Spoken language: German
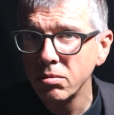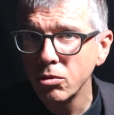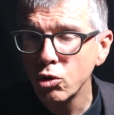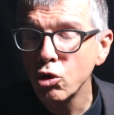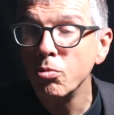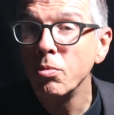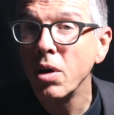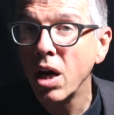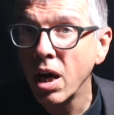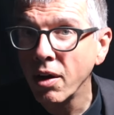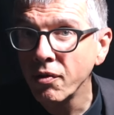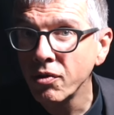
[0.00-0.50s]

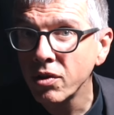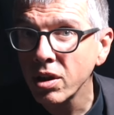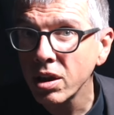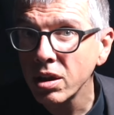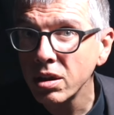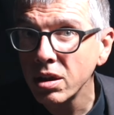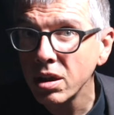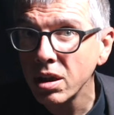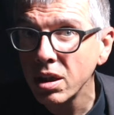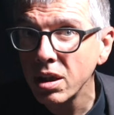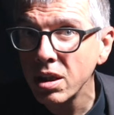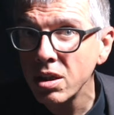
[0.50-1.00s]
Zum
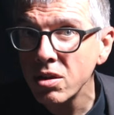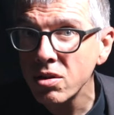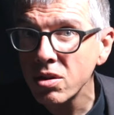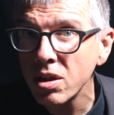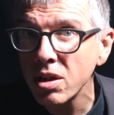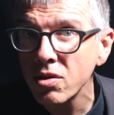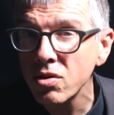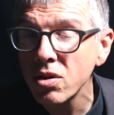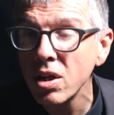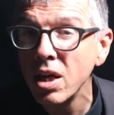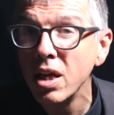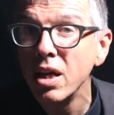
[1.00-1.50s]
anderen ist
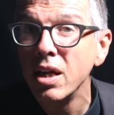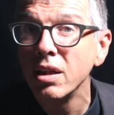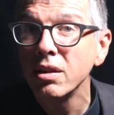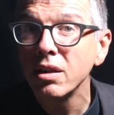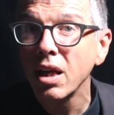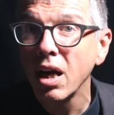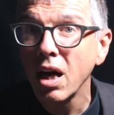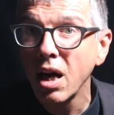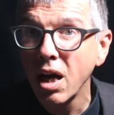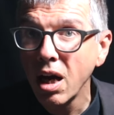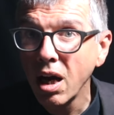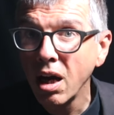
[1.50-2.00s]
es
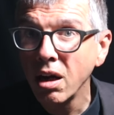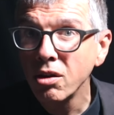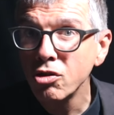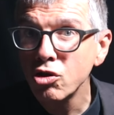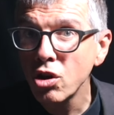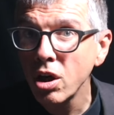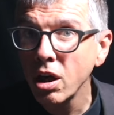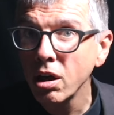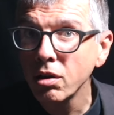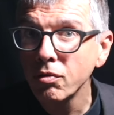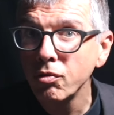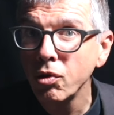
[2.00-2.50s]
der
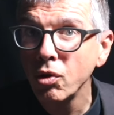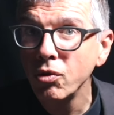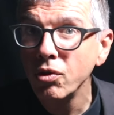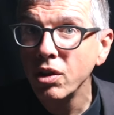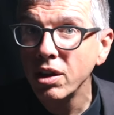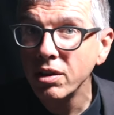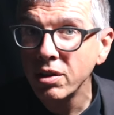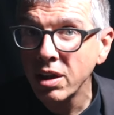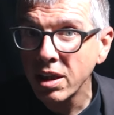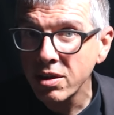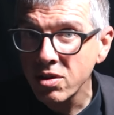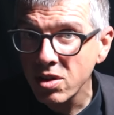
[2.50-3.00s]
Anschlag von
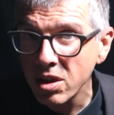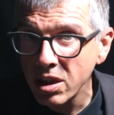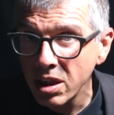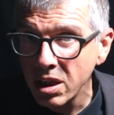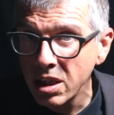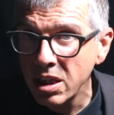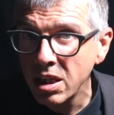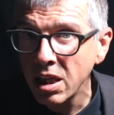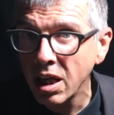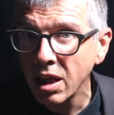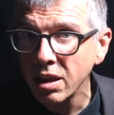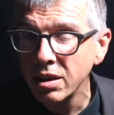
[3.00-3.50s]

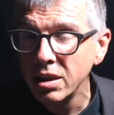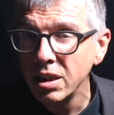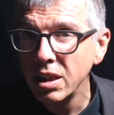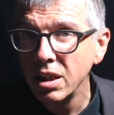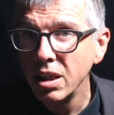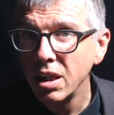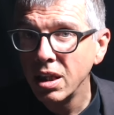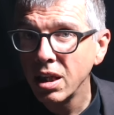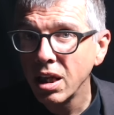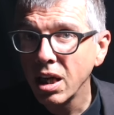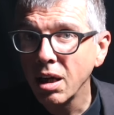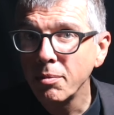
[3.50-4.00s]
Nassiriya,
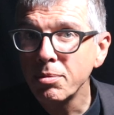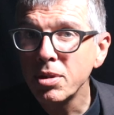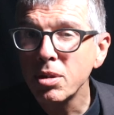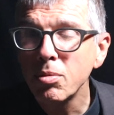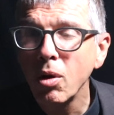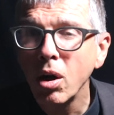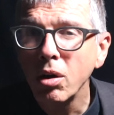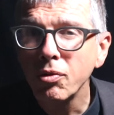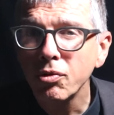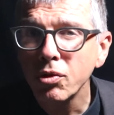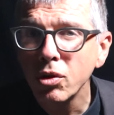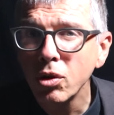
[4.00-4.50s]
am
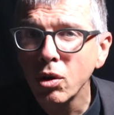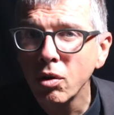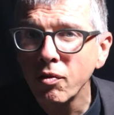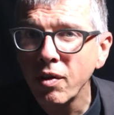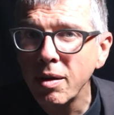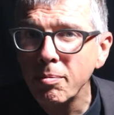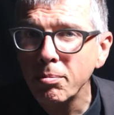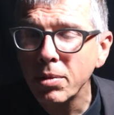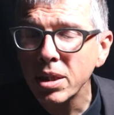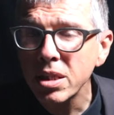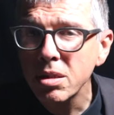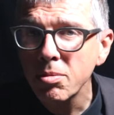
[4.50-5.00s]
12.
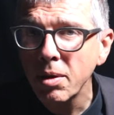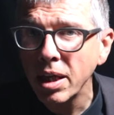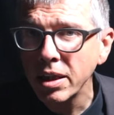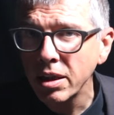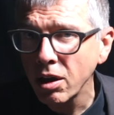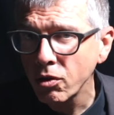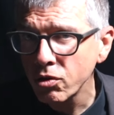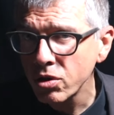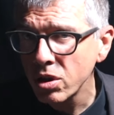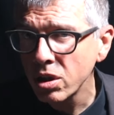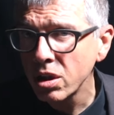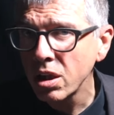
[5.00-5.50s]
November
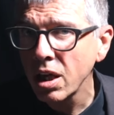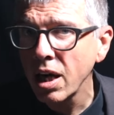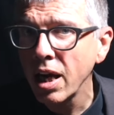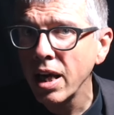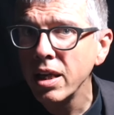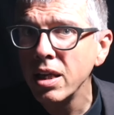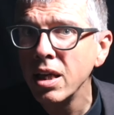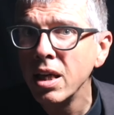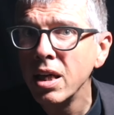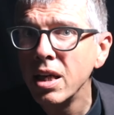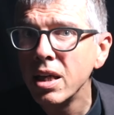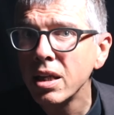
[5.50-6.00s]

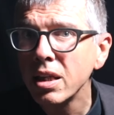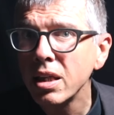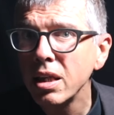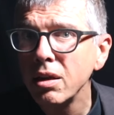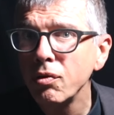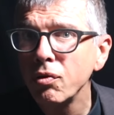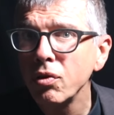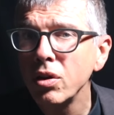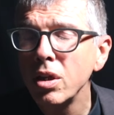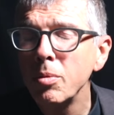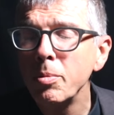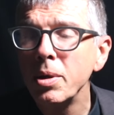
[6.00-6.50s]
2003
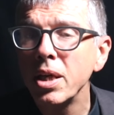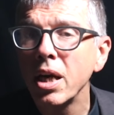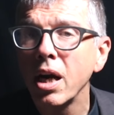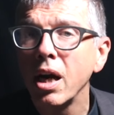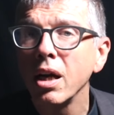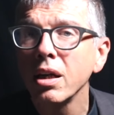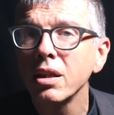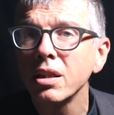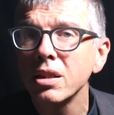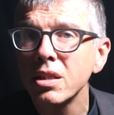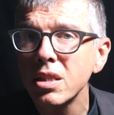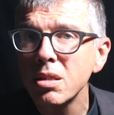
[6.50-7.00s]
griffen im
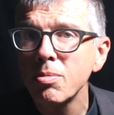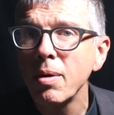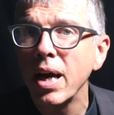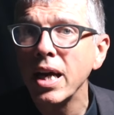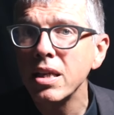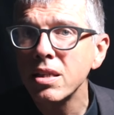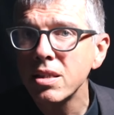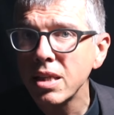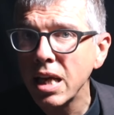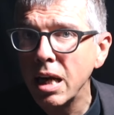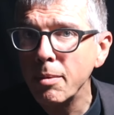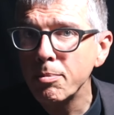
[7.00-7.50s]
Irak
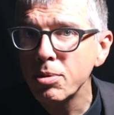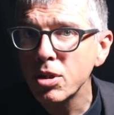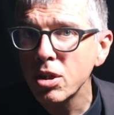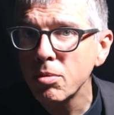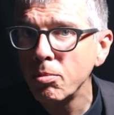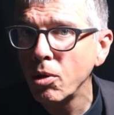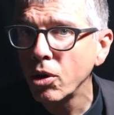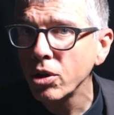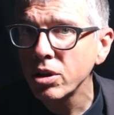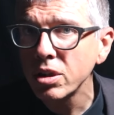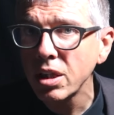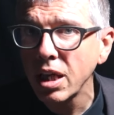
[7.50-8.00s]
zwei
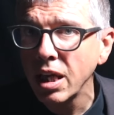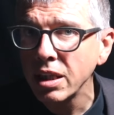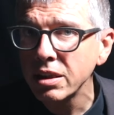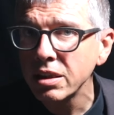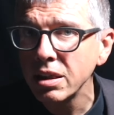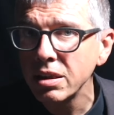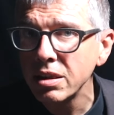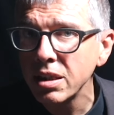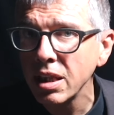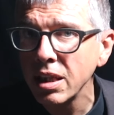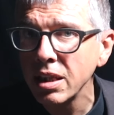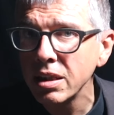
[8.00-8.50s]

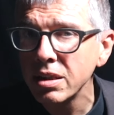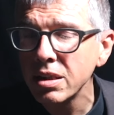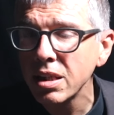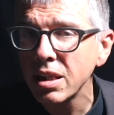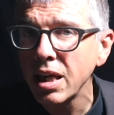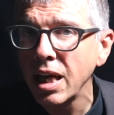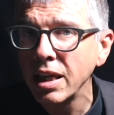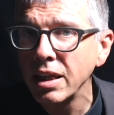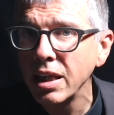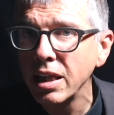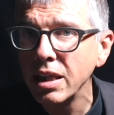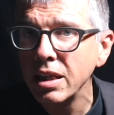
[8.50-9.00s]

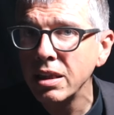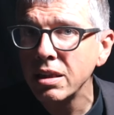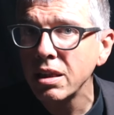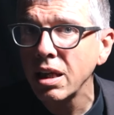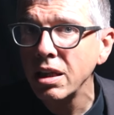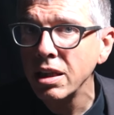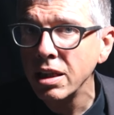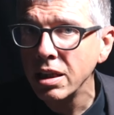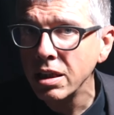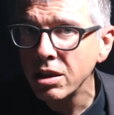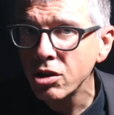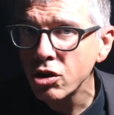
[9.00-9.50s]
Selbstmordattentäter eine
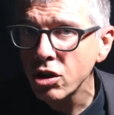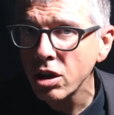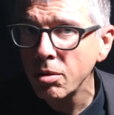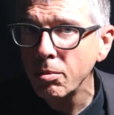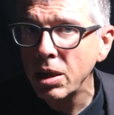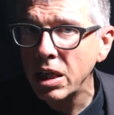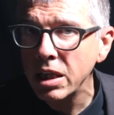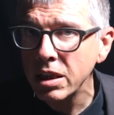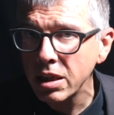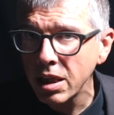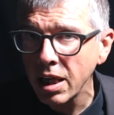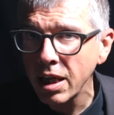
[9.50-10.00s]
italienische
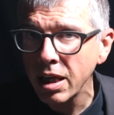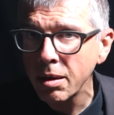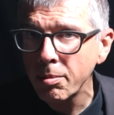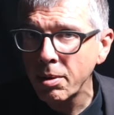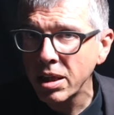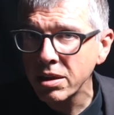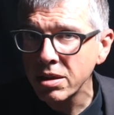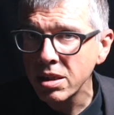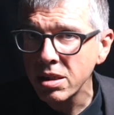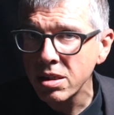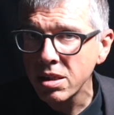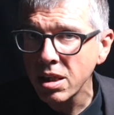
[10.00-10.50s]

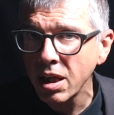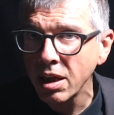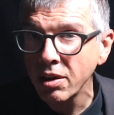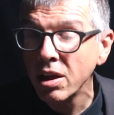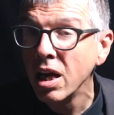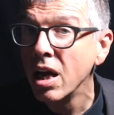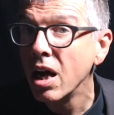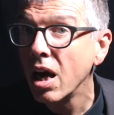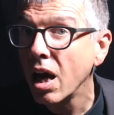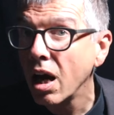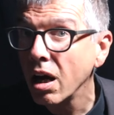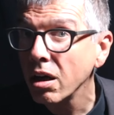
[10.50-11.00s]
Militärbasis an.
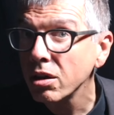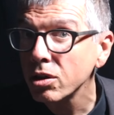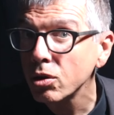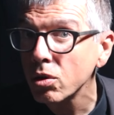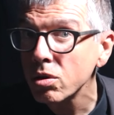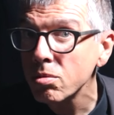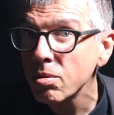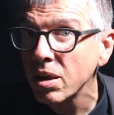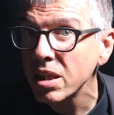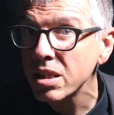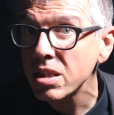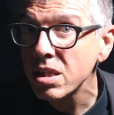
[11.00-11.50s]

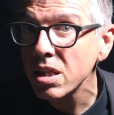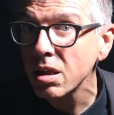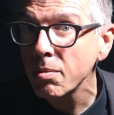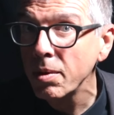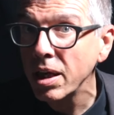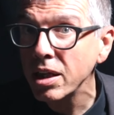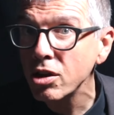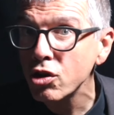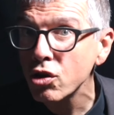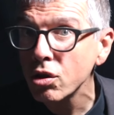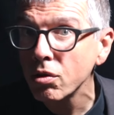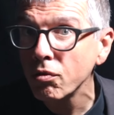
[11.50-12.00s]
28
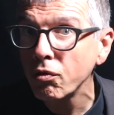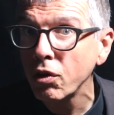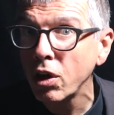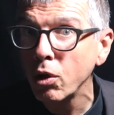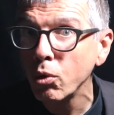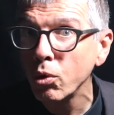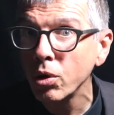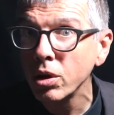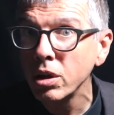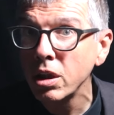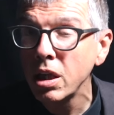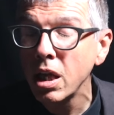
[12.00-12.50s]
Menschen
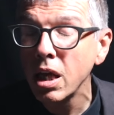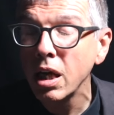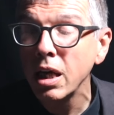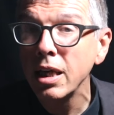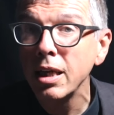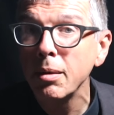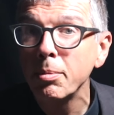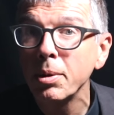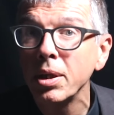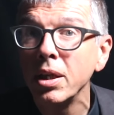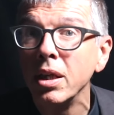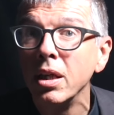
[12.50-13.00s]
verloren ihr
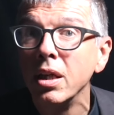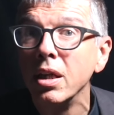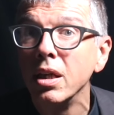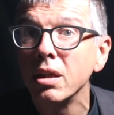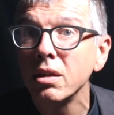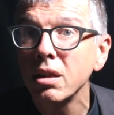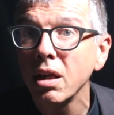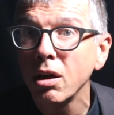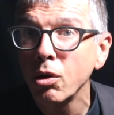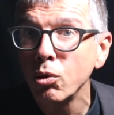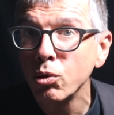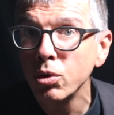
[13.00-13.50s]
Leben,
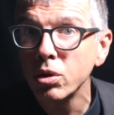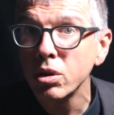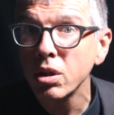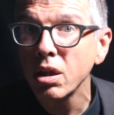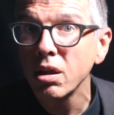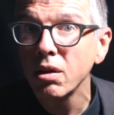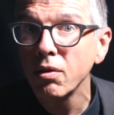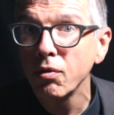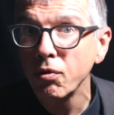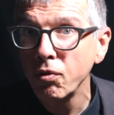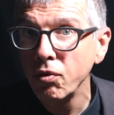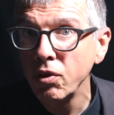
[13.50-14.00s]

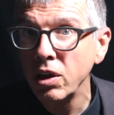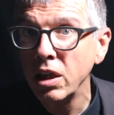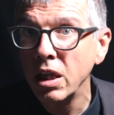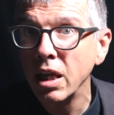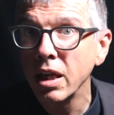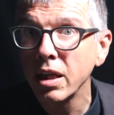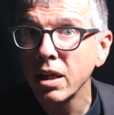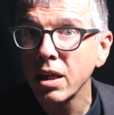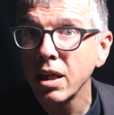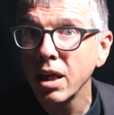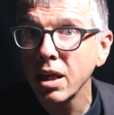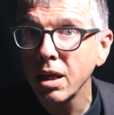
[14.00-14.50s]
darunter
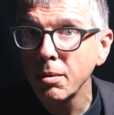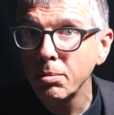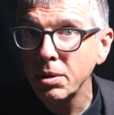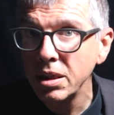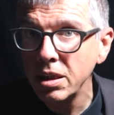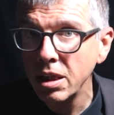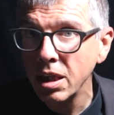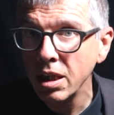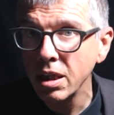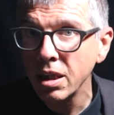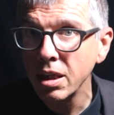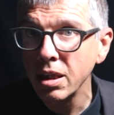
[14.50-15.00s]
viele
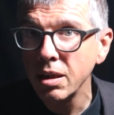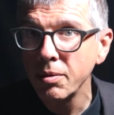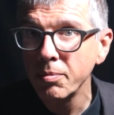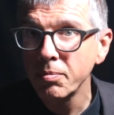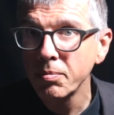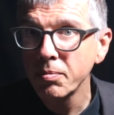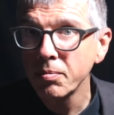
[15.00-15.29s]
Carabinieri.